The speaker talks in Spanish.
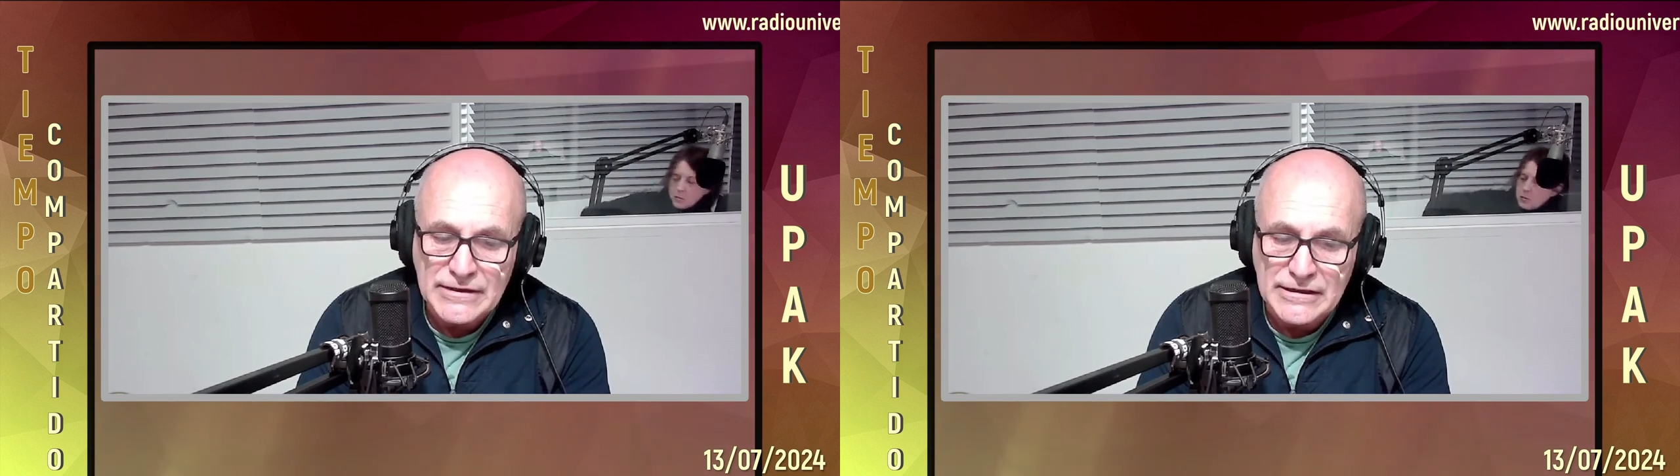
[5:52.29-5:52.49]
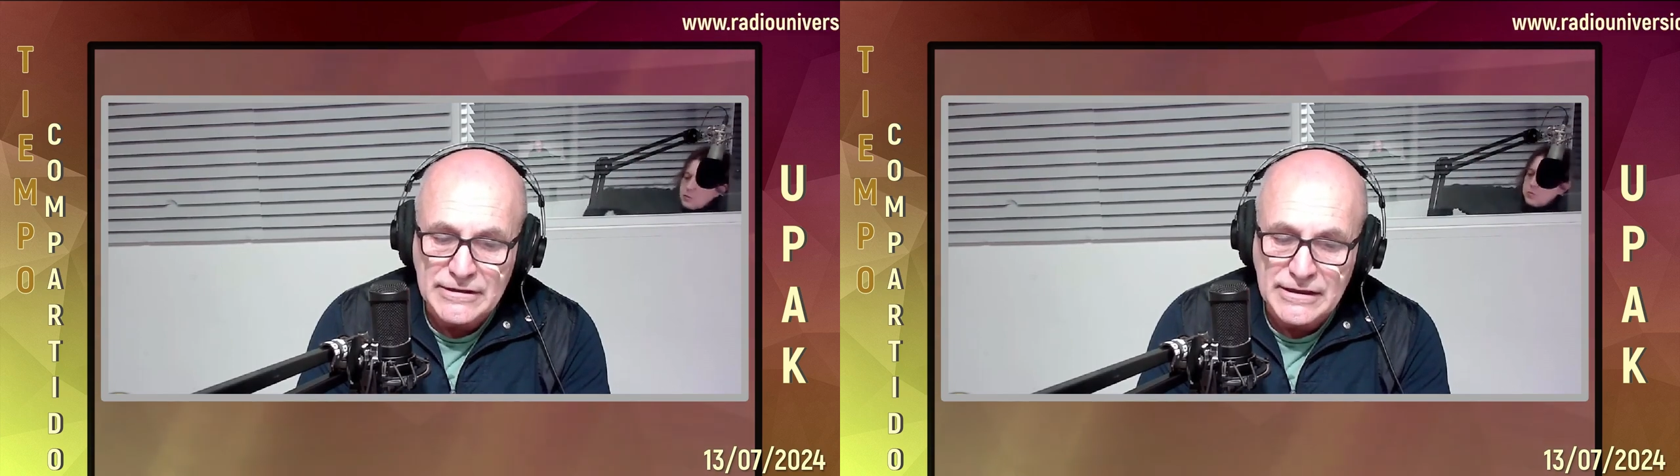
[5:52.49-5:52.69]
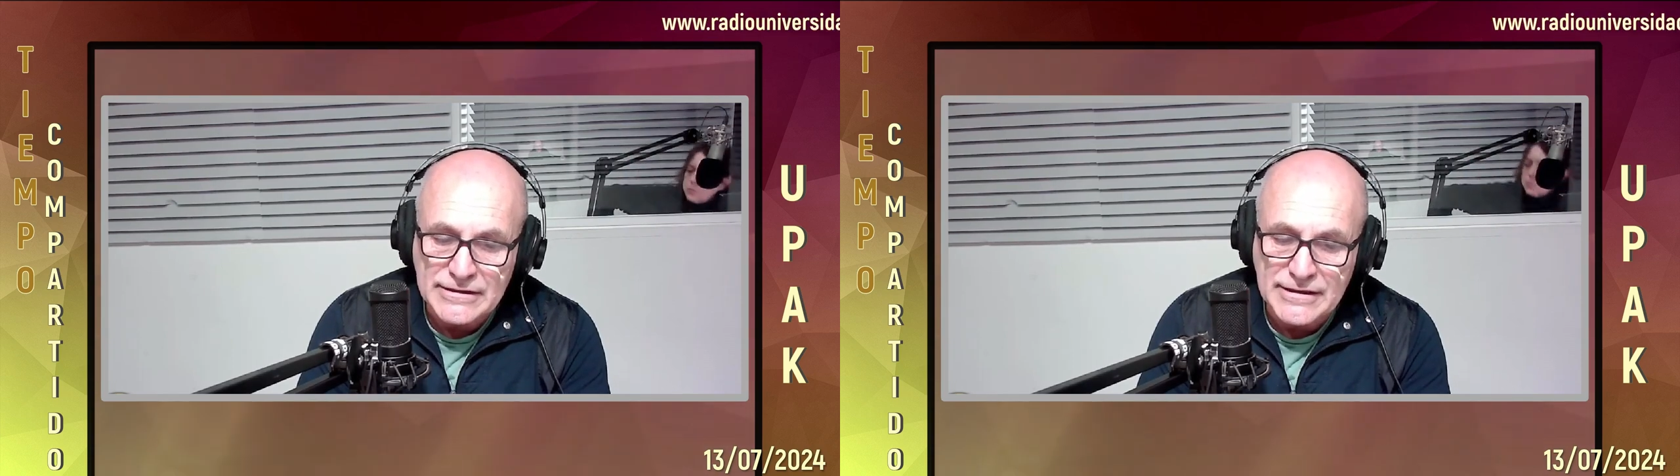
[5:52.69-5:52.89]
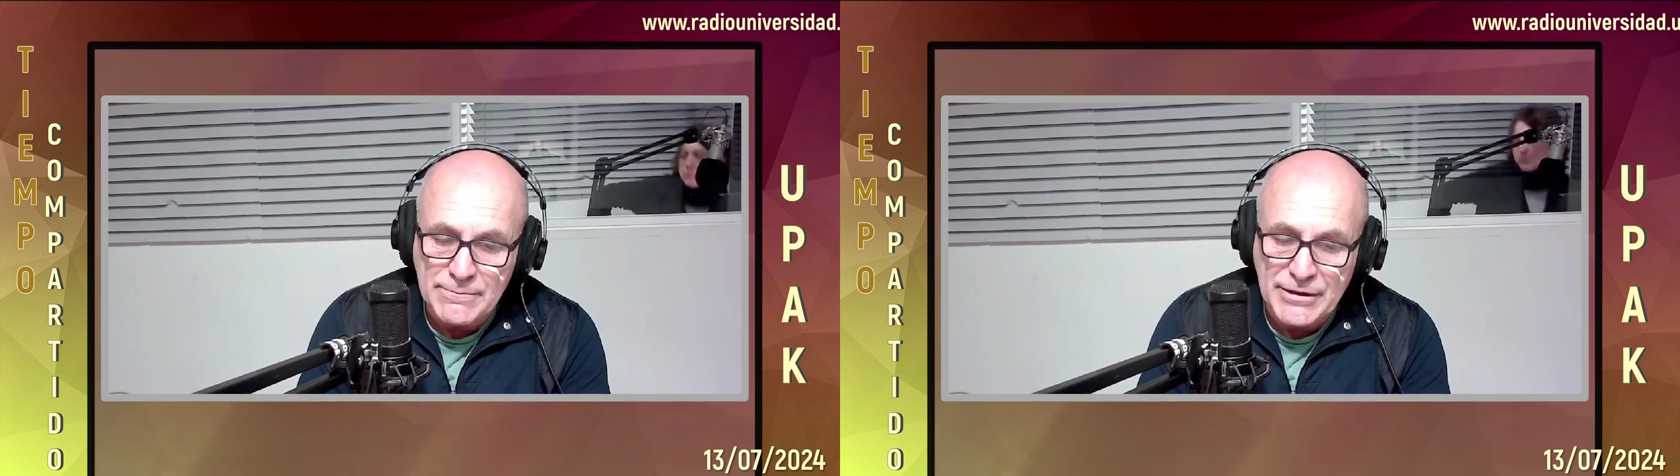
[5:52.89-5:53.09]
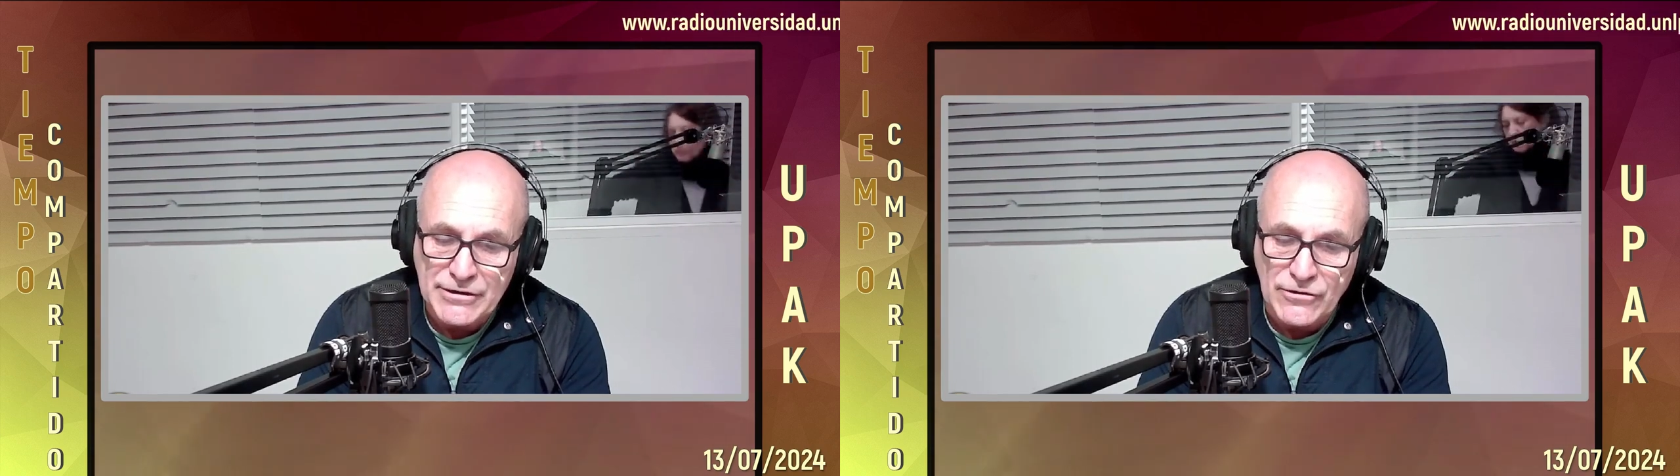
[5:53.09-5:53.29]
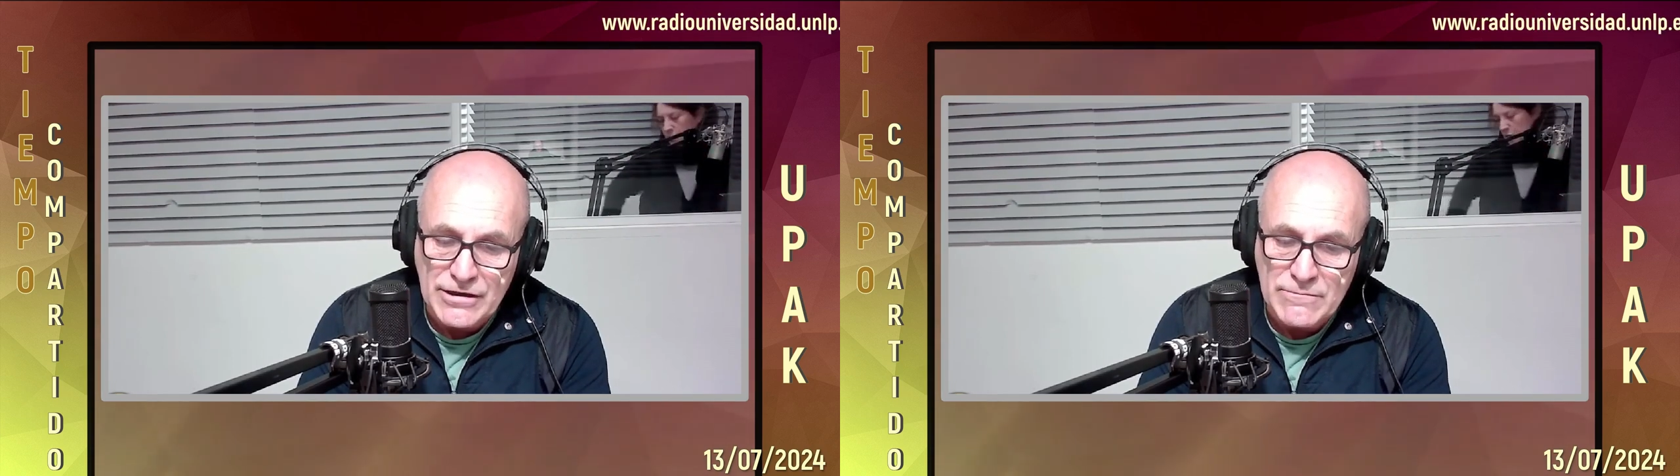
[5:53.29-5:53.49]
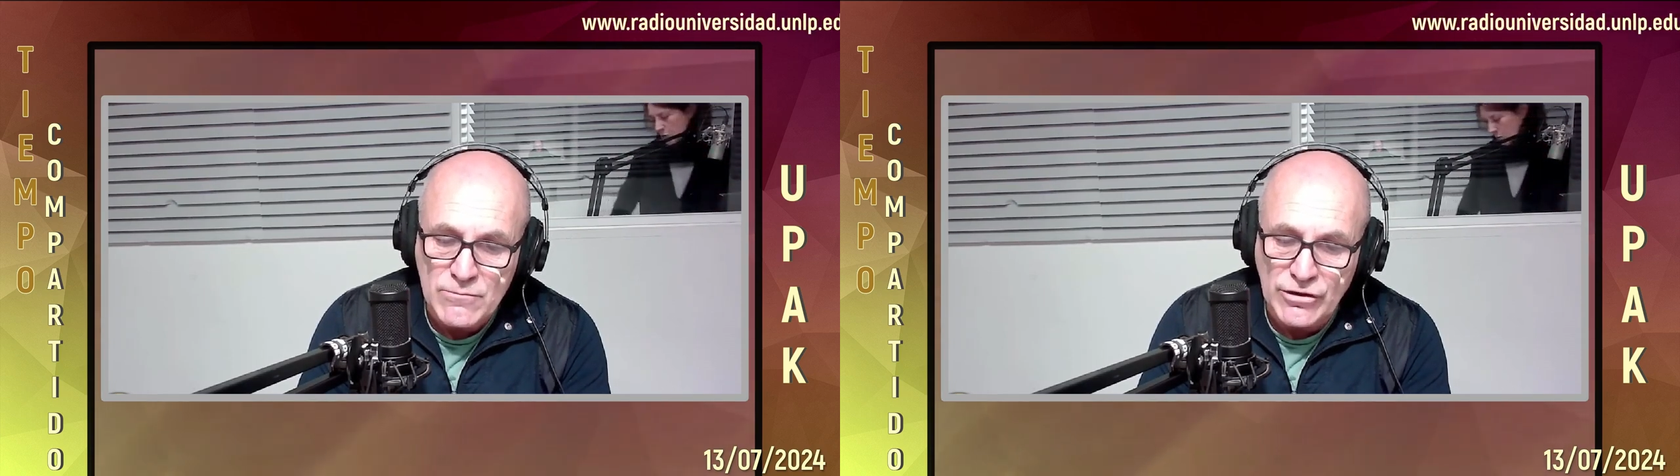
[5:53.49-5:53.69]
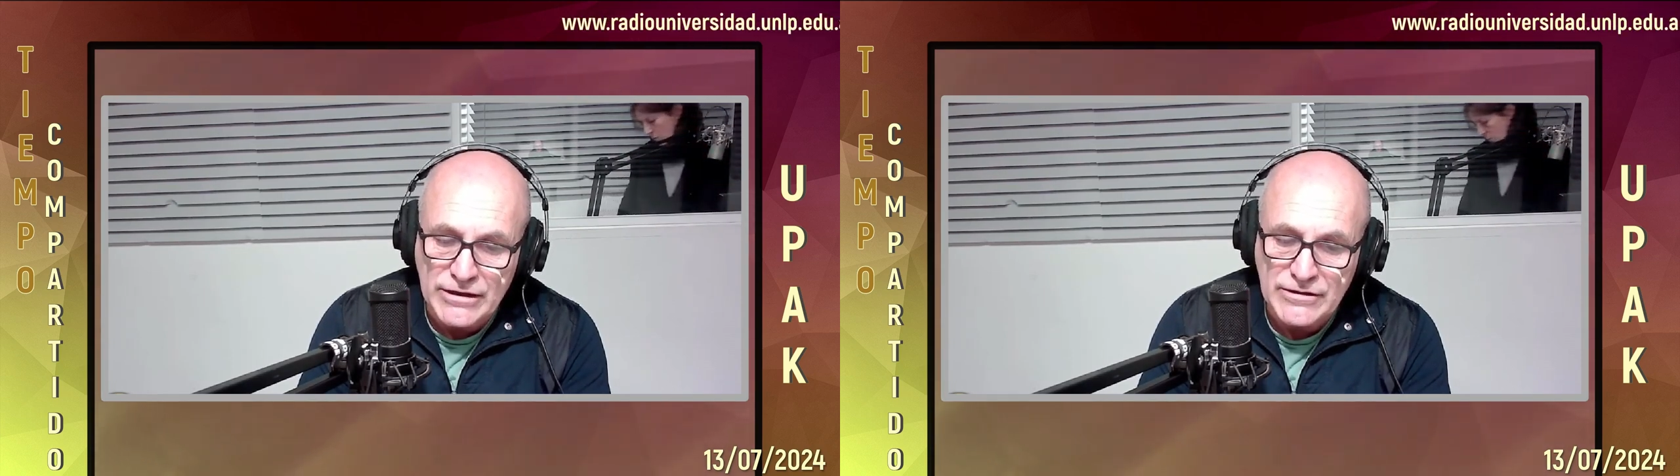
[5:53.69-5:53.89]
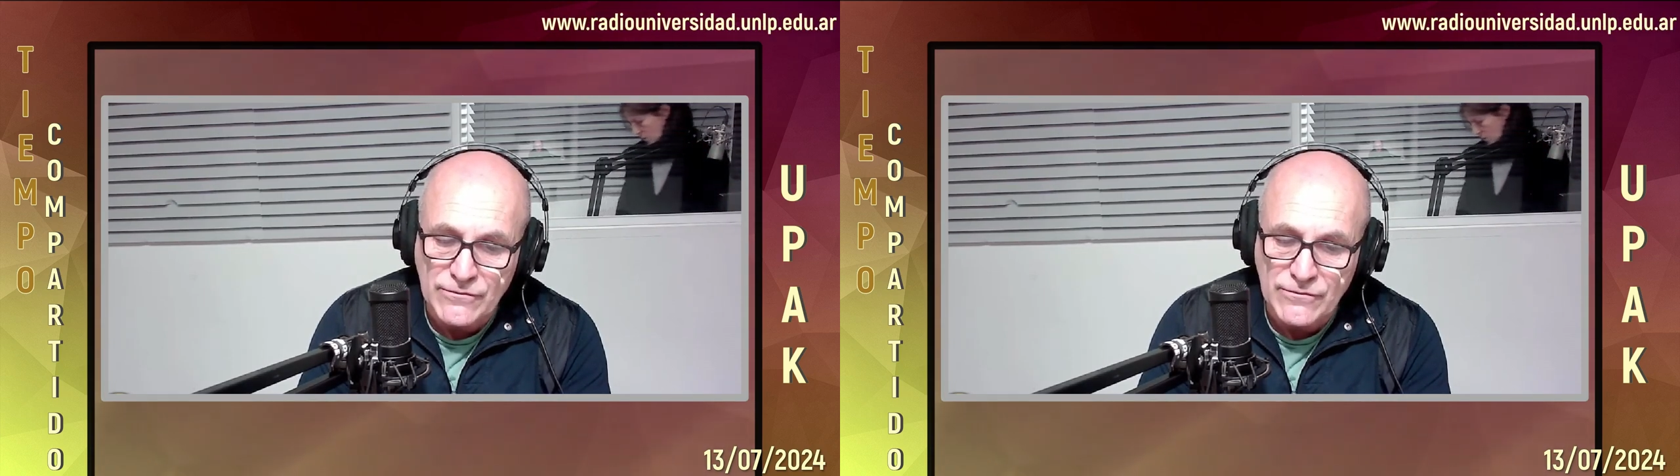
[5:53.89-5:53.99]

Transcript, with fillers: ese periodismo y de esa